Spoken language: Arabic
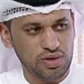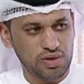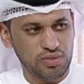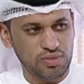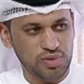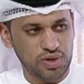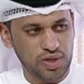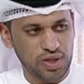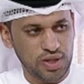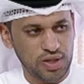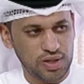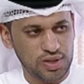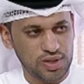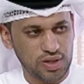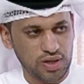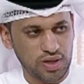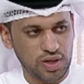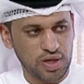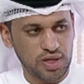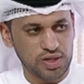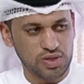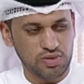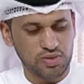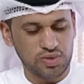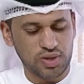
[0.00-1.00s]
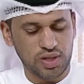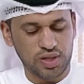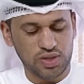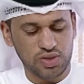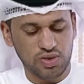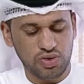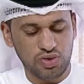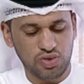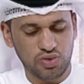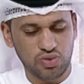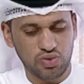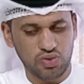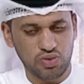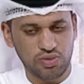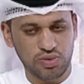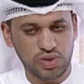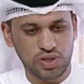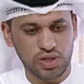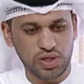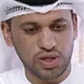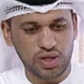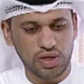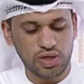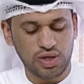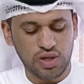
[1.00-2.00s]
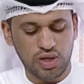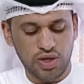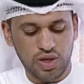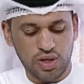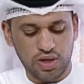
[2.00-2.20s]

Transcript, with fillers: المدارس الخاصة والمدارس الحكومية